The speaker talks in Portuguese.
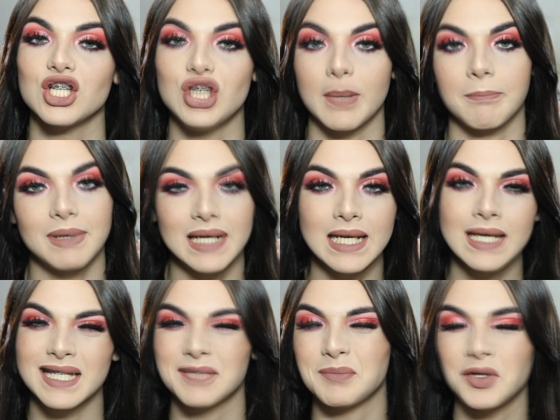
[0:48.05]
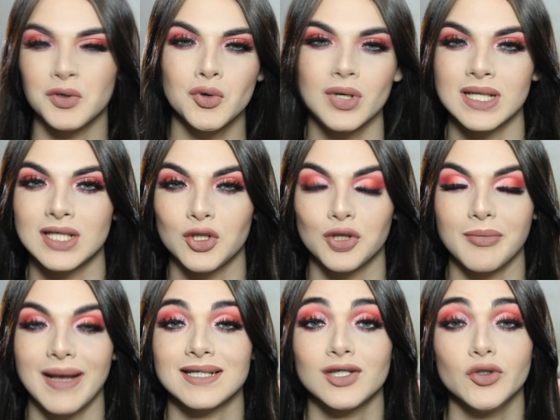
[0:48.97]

de apliques, perucas, perucas e tudo mais,